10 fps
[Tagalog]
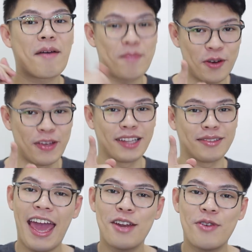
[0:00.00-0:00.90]
ang
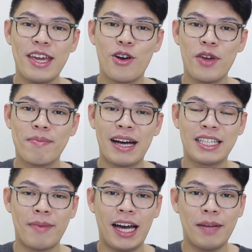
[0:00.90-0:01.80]
perfect. Anyway, going back
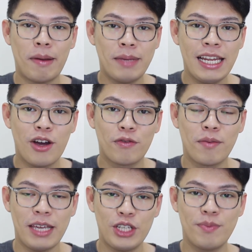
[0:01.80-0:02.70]
sa mga napamili ko
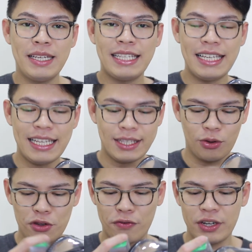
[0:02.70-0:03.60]
from HBC,
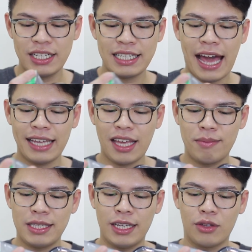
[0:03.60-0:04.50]
so yung first
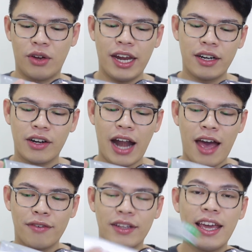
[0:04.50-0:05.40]
item is itong
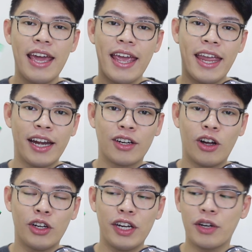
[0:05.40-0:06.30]
Haircraft, hair
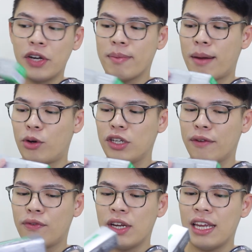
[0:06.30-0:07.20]
coloring cream,
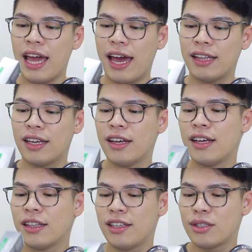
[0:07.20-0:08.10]
ammonia-free, and
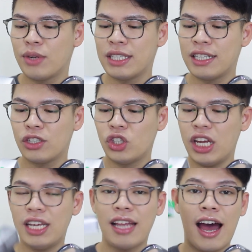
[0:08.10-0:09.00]
this one is in the
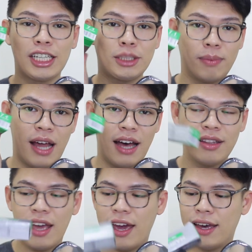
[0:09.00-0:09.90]
shade Ash
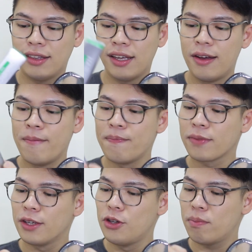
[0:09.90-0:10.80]
Blonde, and
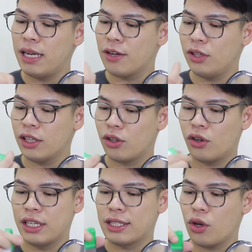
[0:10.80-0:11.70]
yung bili ko
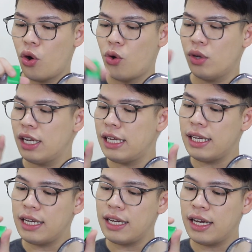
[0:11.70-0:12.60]
dito is
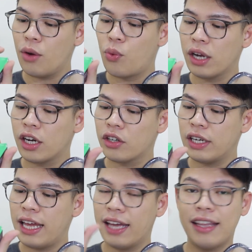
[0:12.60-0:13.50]
only 187